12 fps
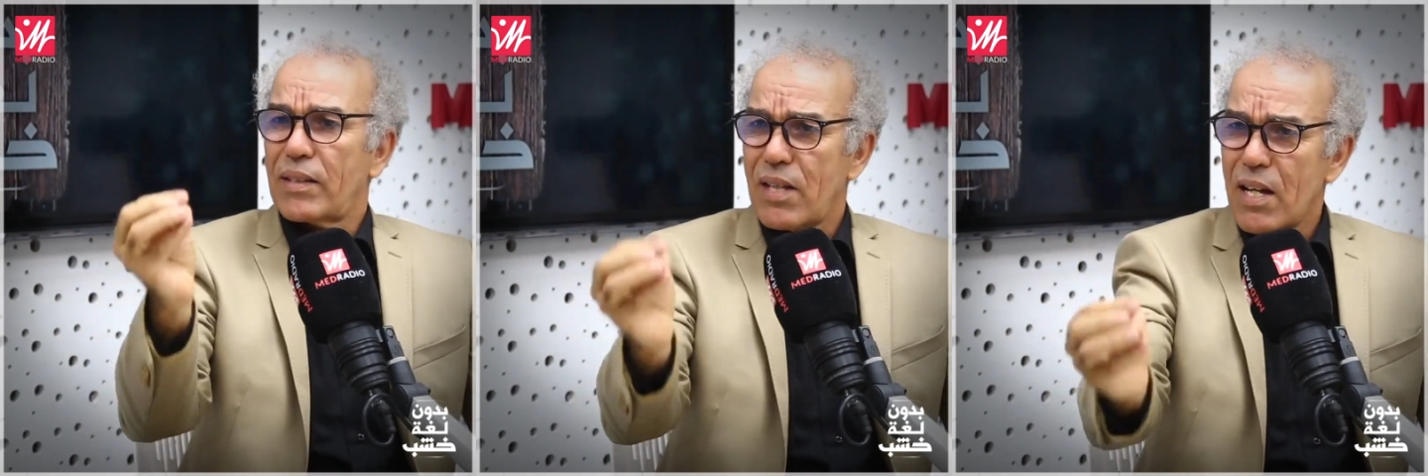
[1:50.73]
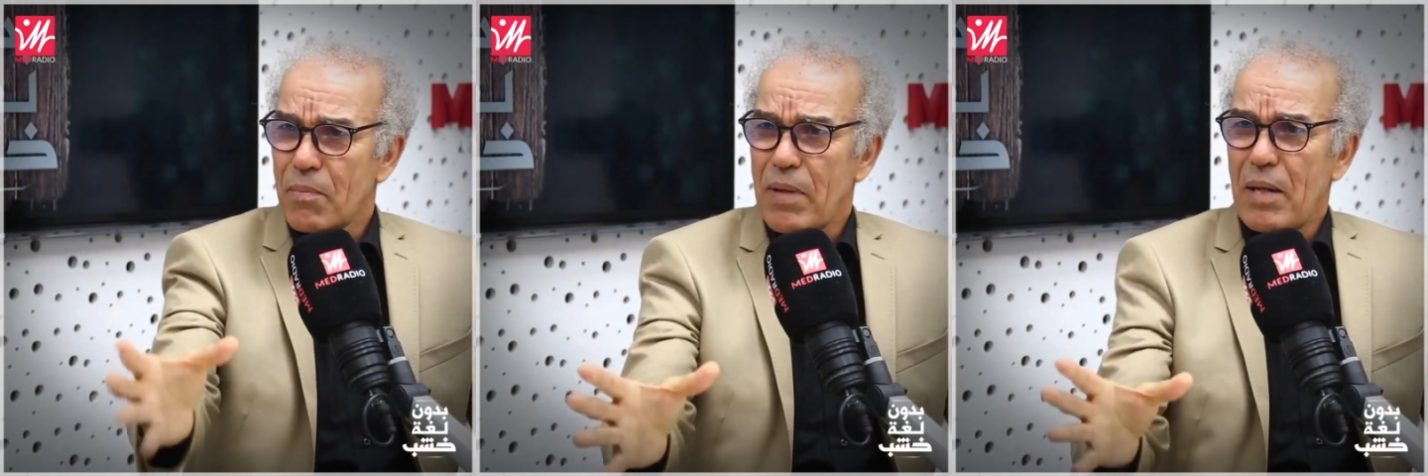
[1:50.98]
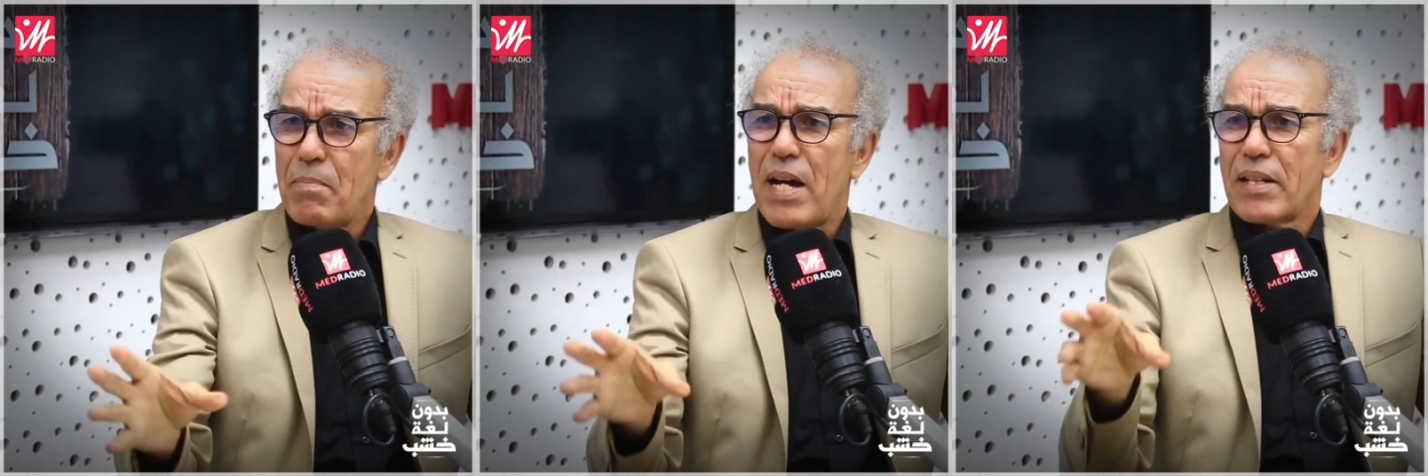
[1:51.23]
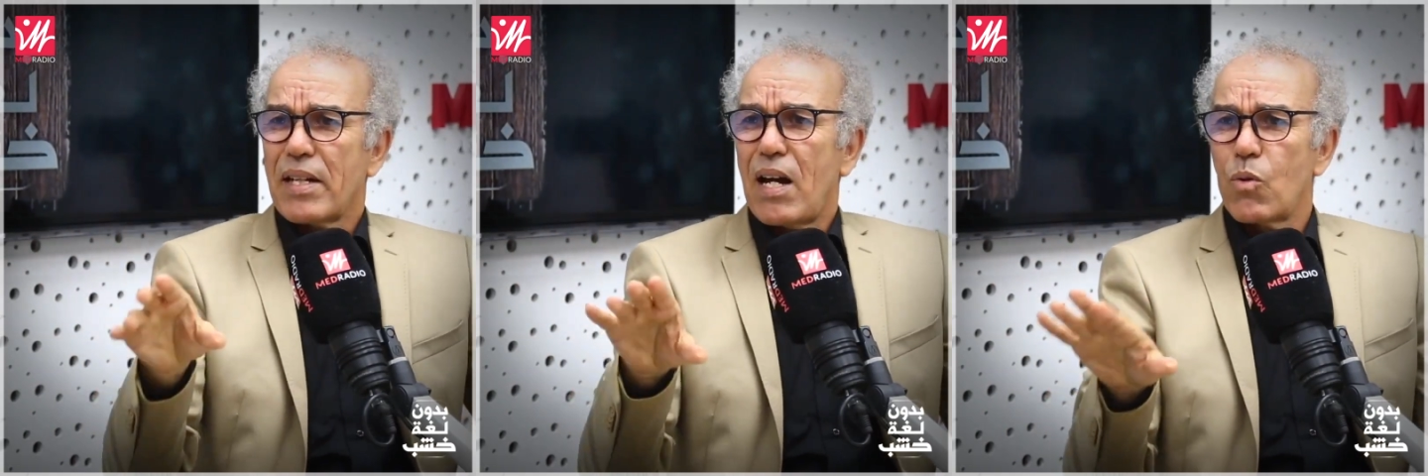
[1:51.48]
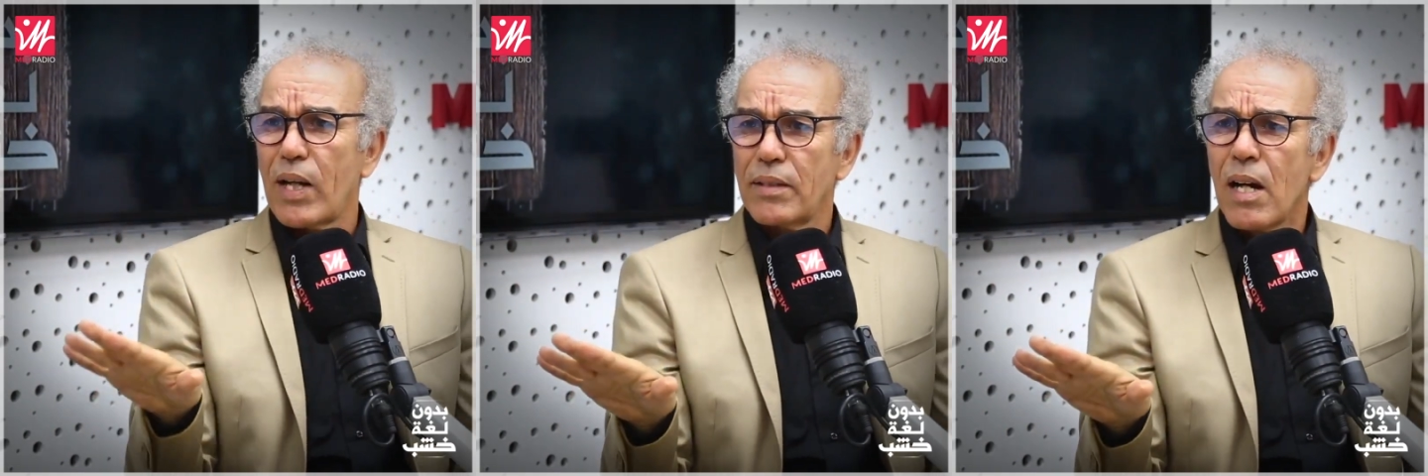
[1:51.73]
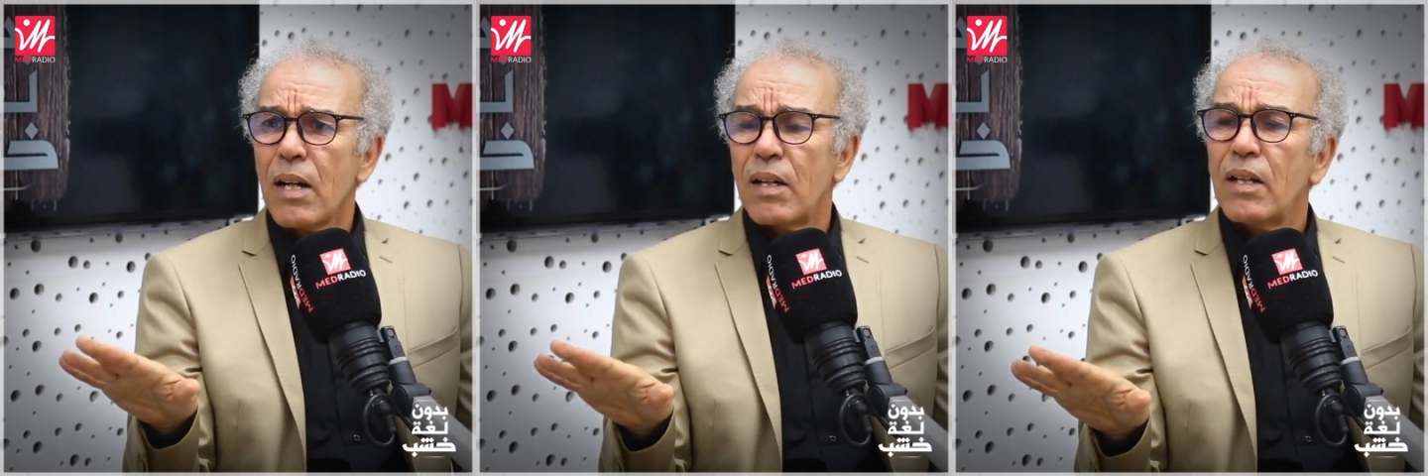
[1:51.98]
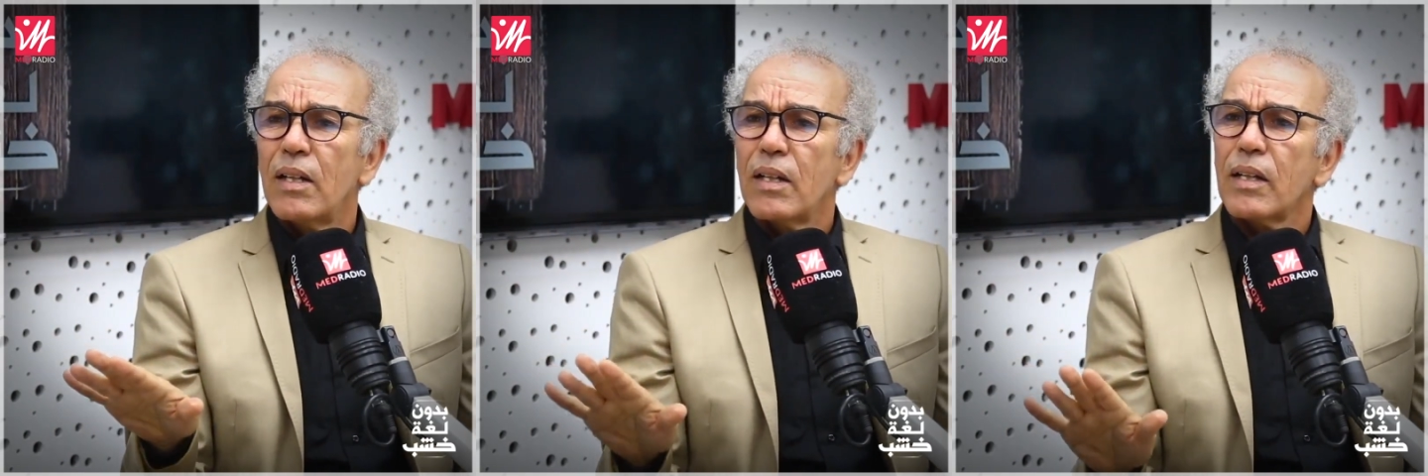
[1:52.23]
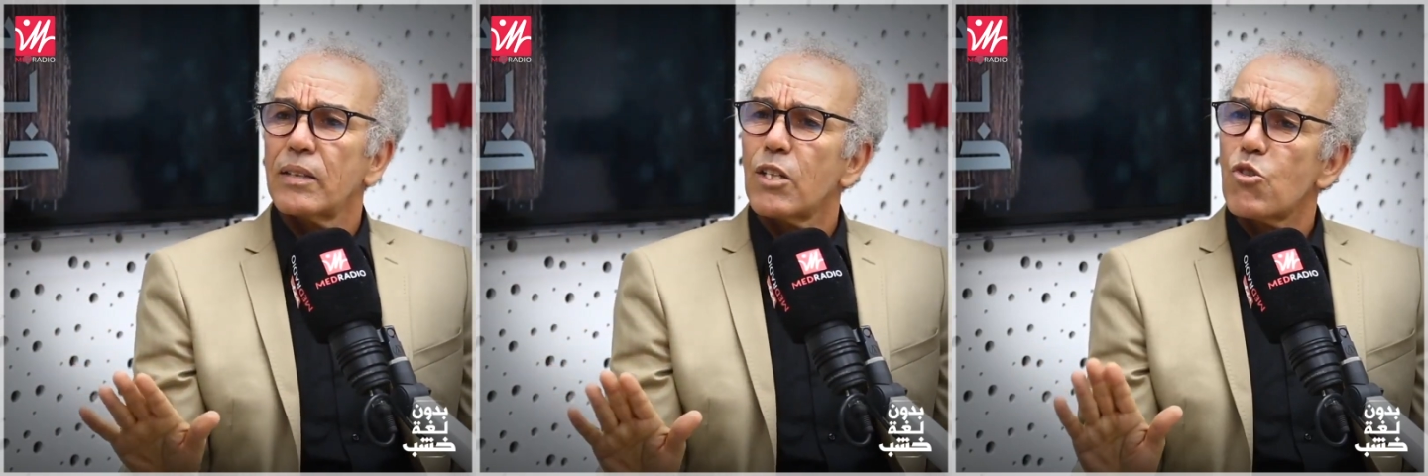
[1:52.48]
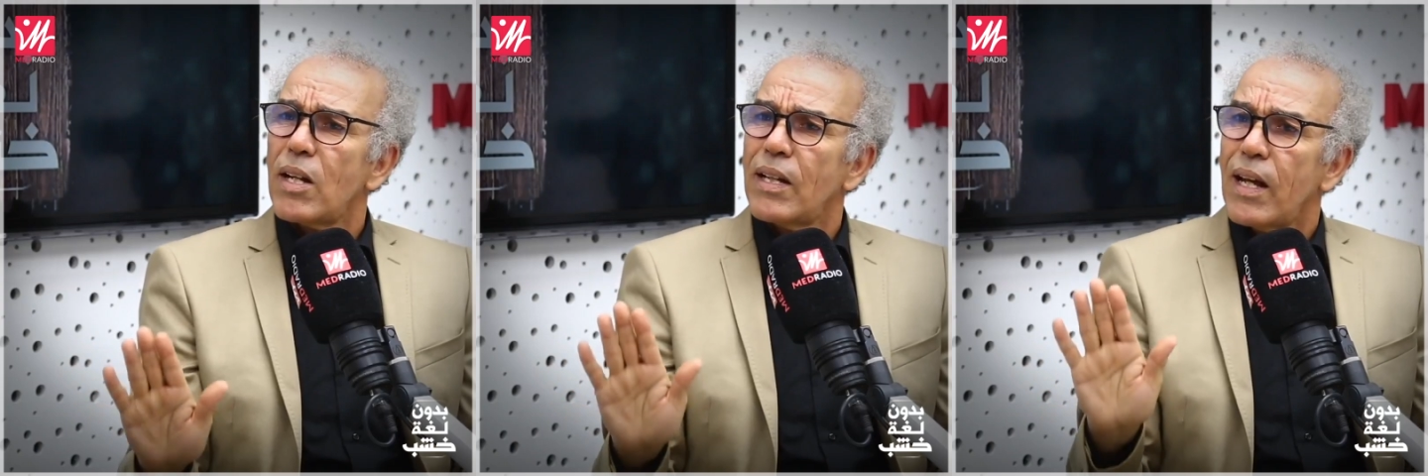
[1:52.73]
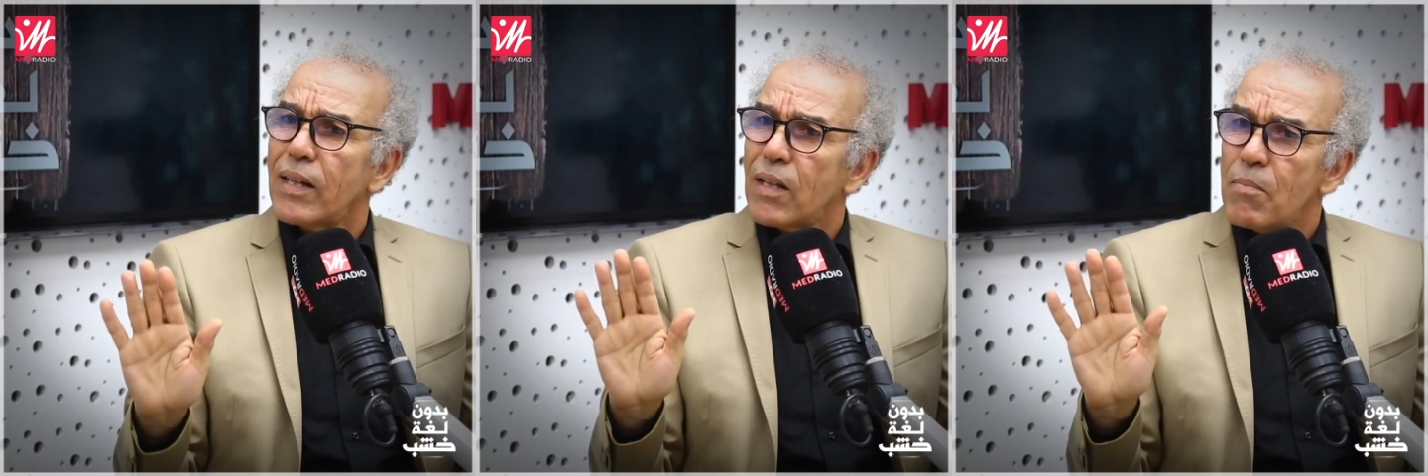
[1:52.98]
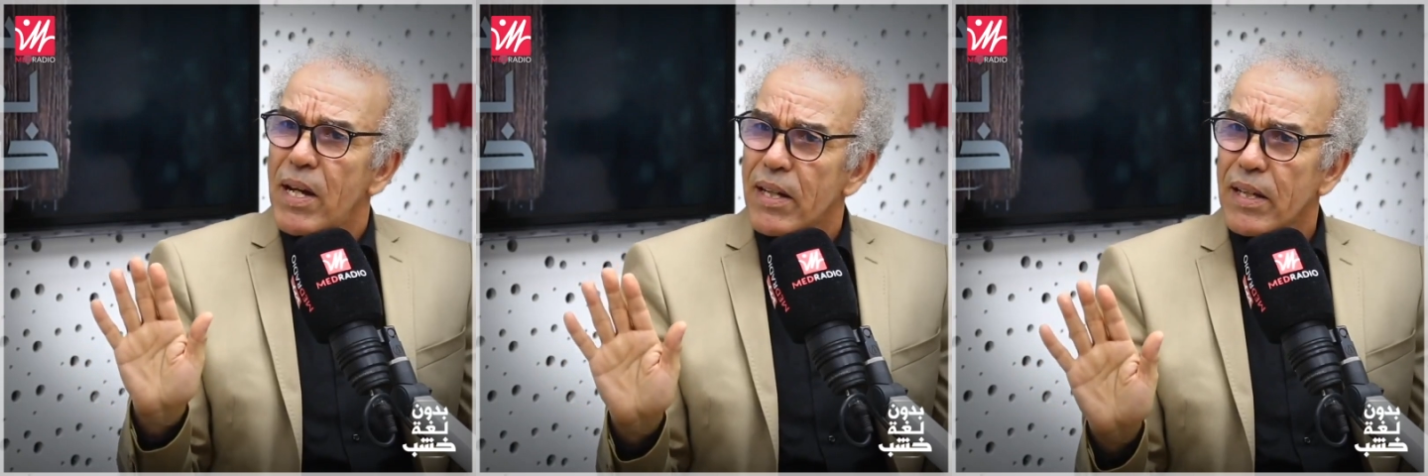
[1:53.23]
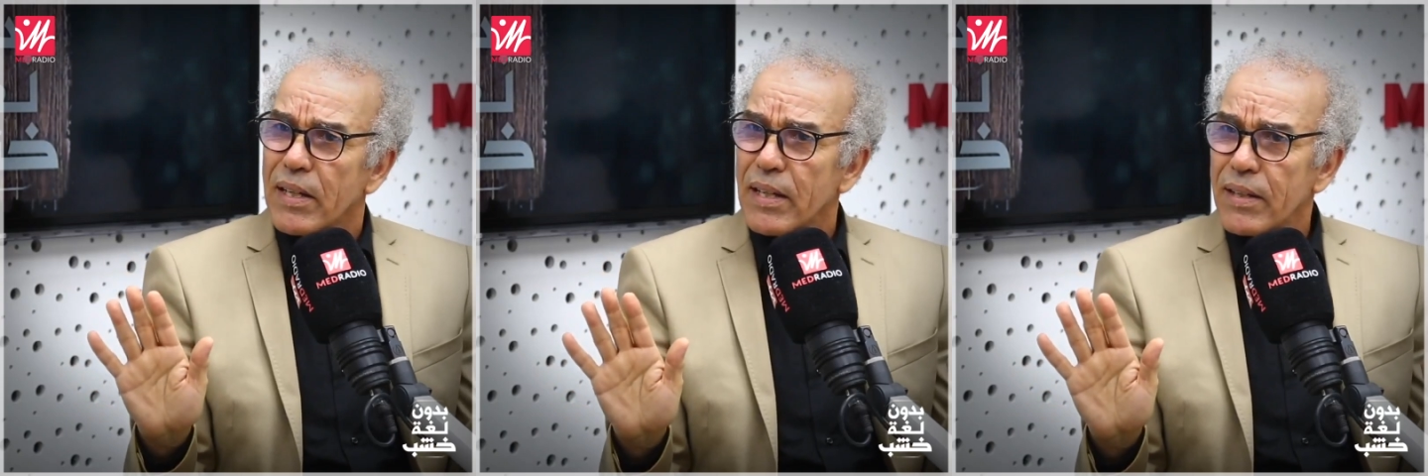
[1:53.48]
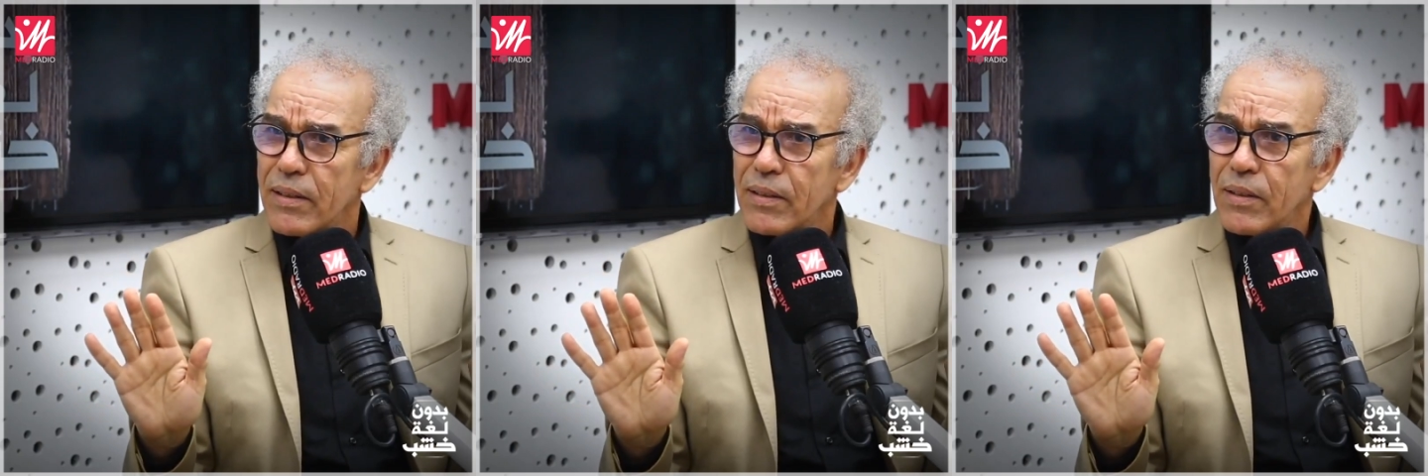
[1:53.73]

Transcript: اثار معماريه او كذا أه. كترجع للعهد الماريني